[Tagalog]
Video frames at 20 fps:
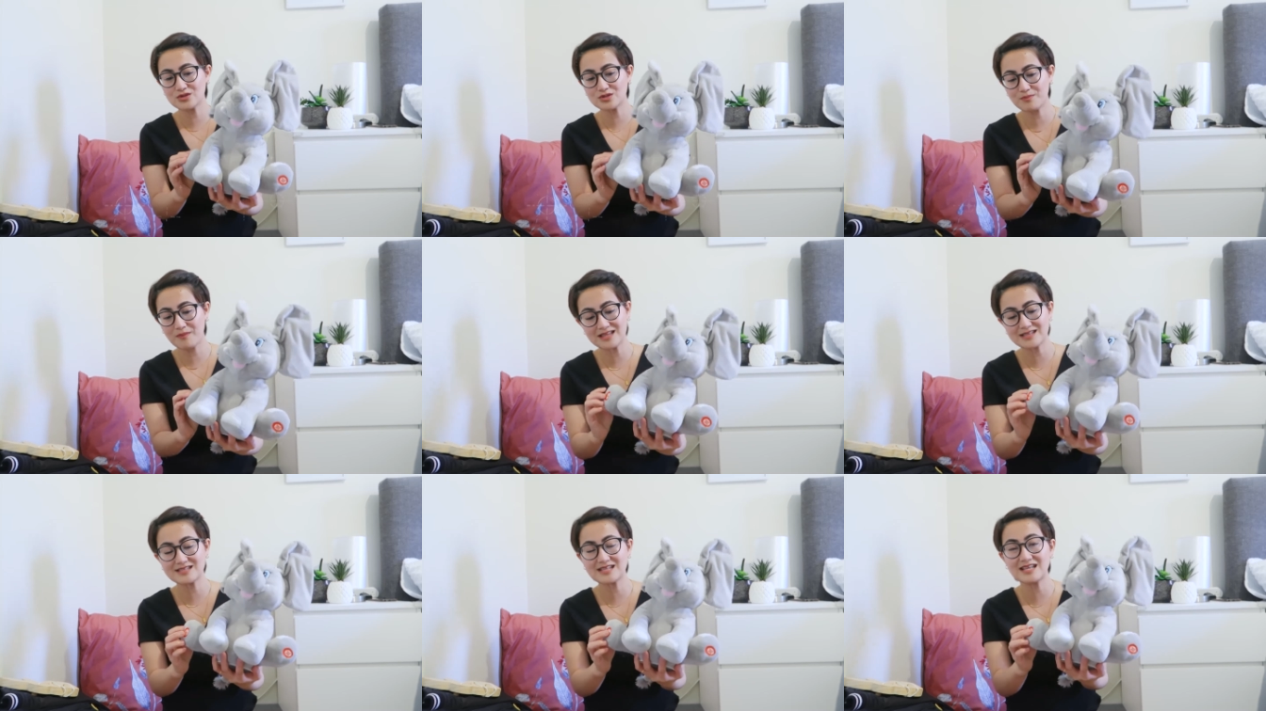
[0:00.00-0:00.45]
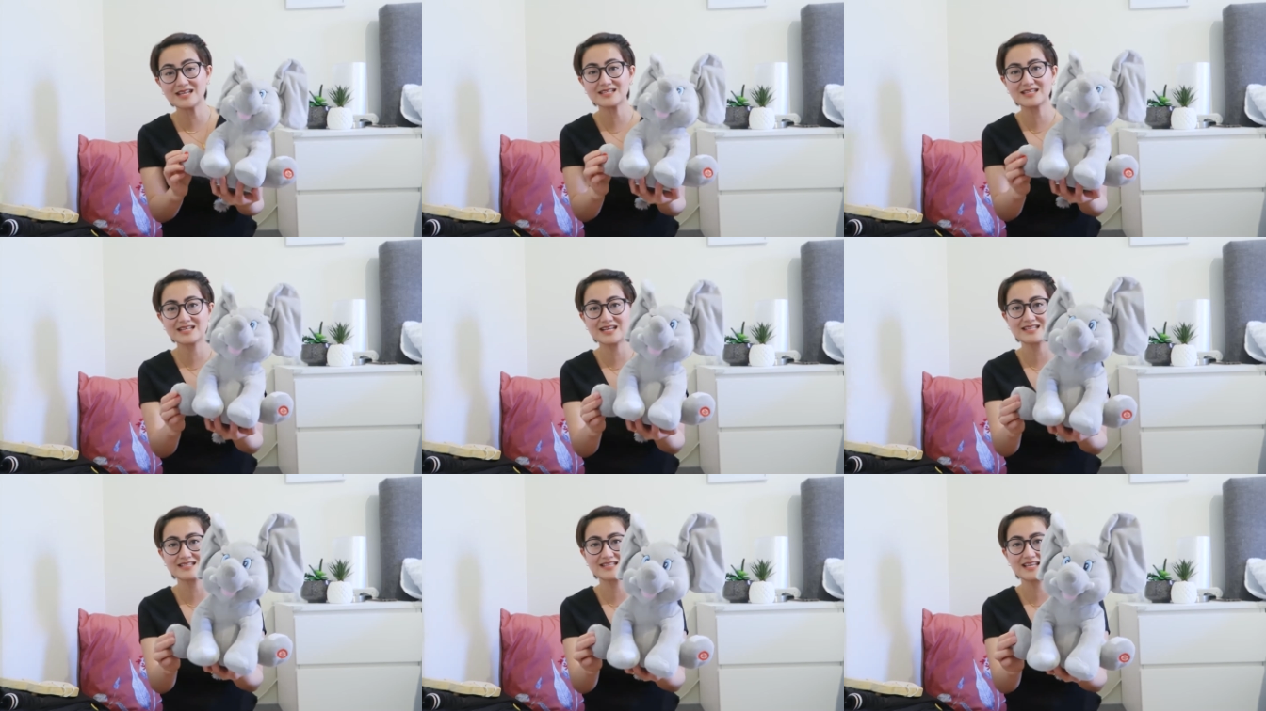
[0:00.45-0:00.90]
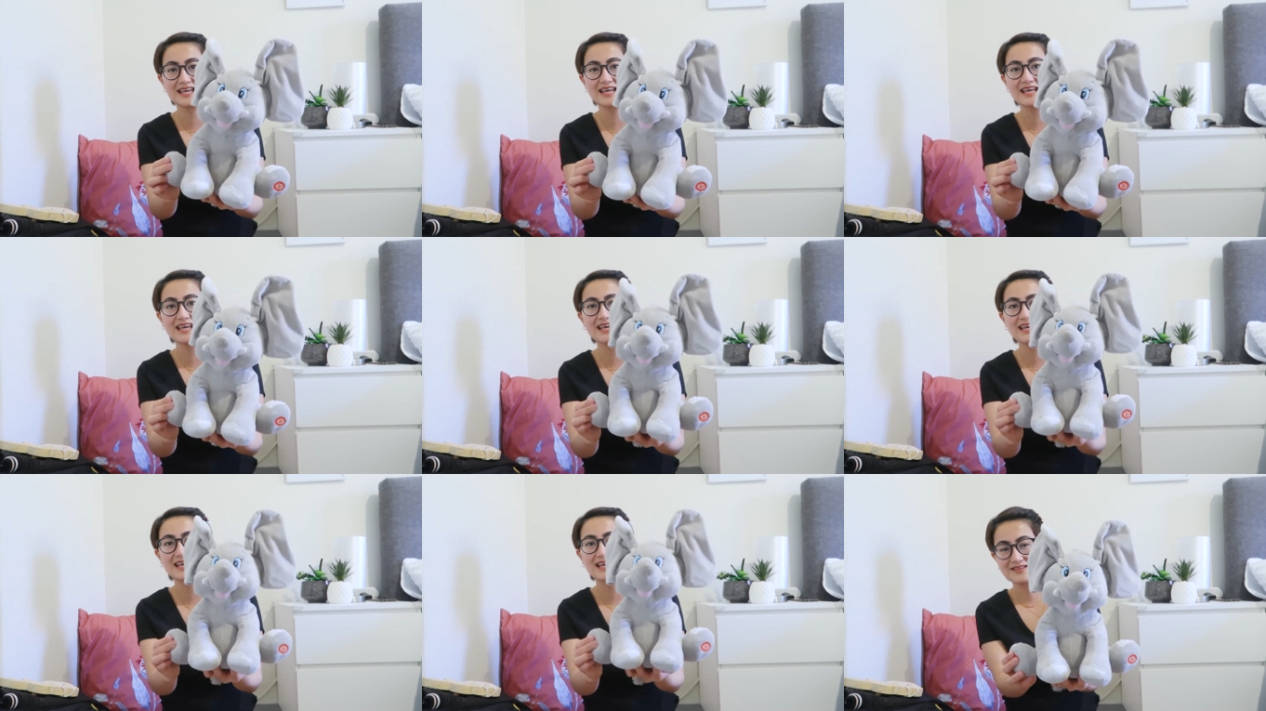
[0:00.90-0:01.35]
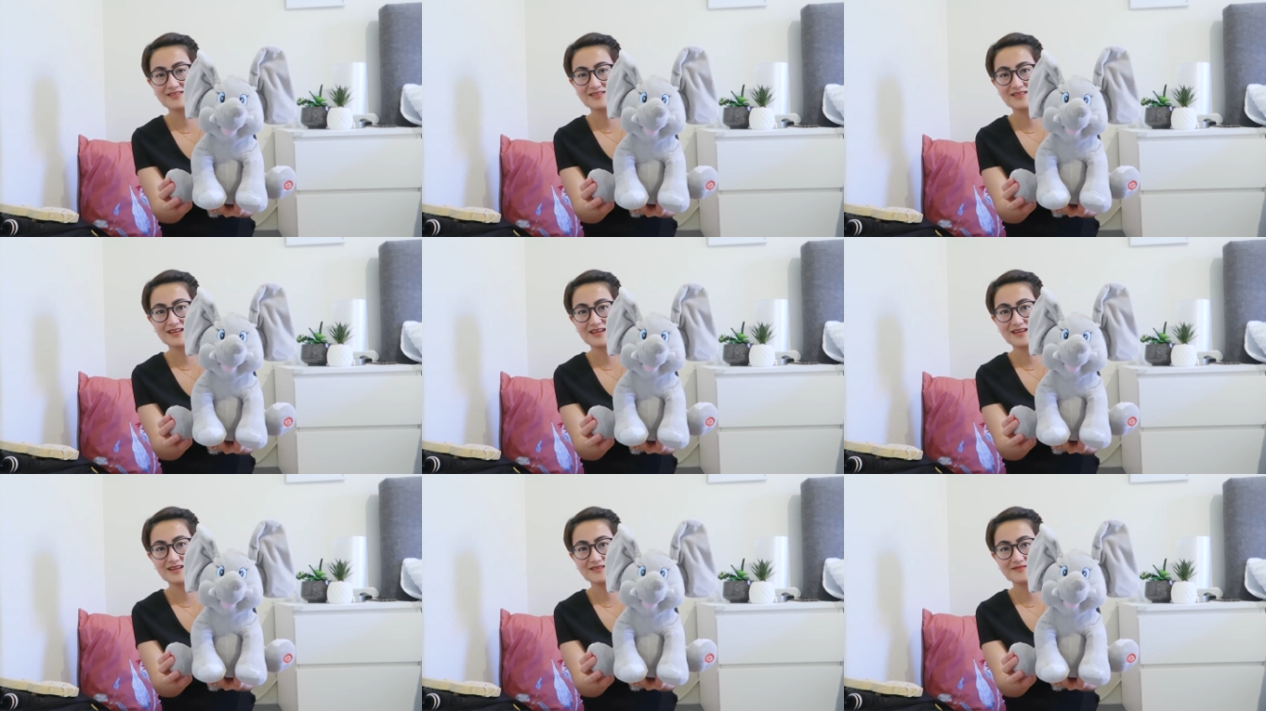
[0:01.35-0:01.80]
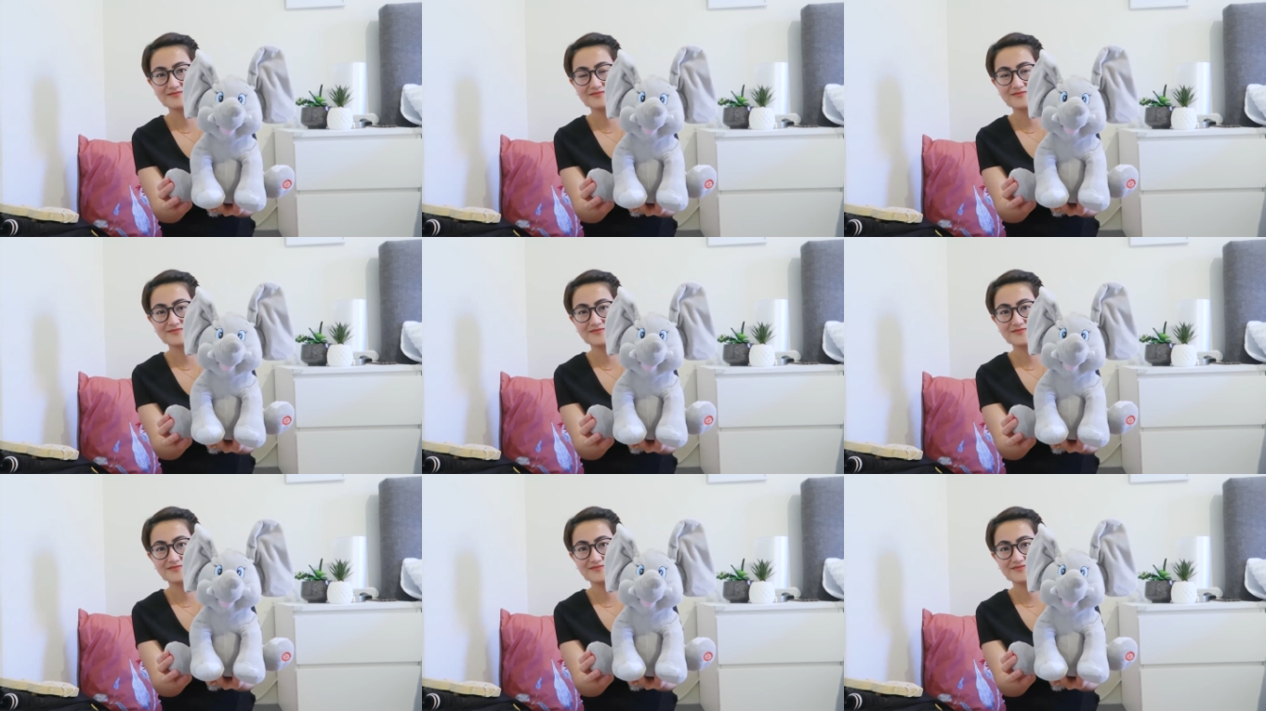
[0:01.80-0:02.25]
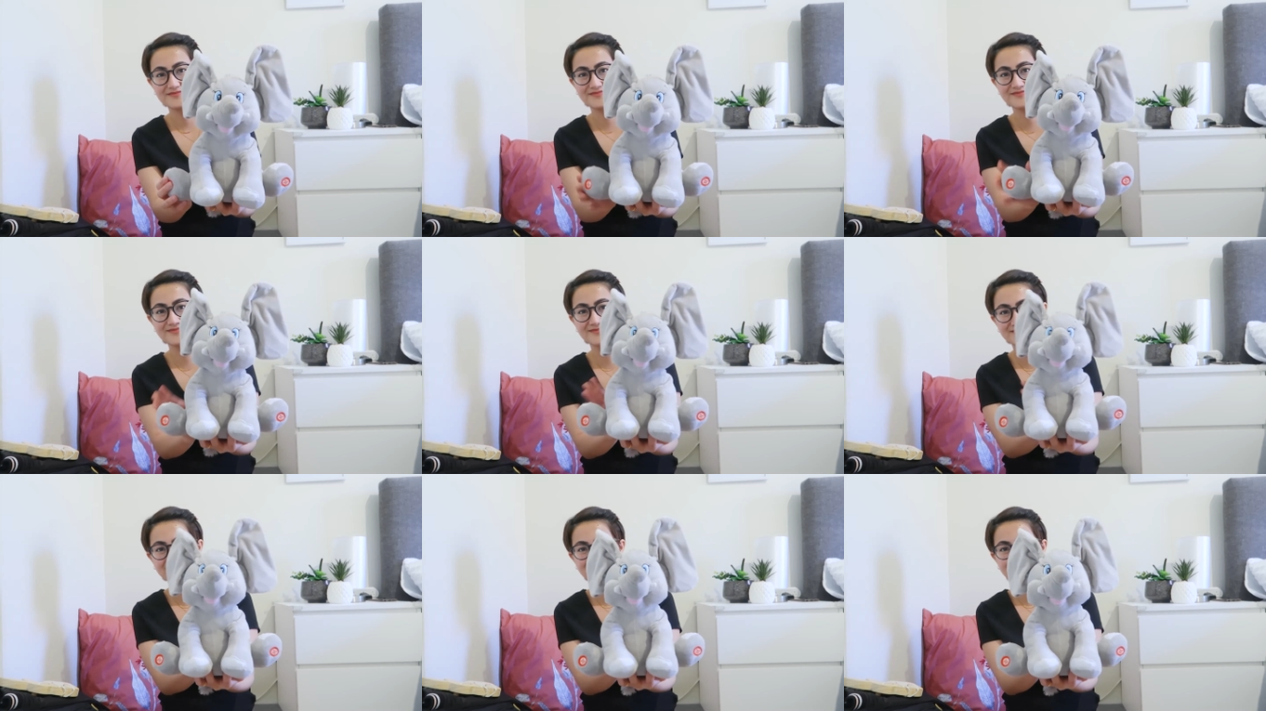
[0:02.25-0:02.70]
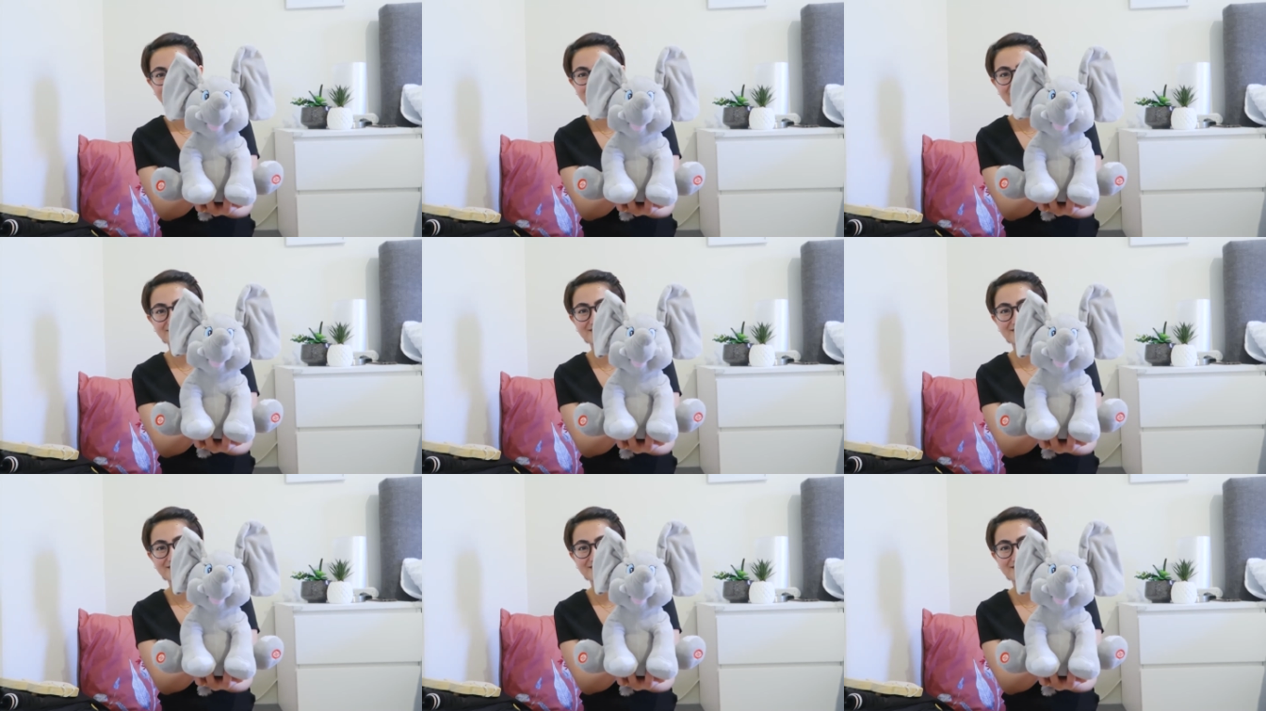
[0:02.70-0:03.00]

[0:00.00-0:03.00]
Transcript: It sings kasi. Hello, baby!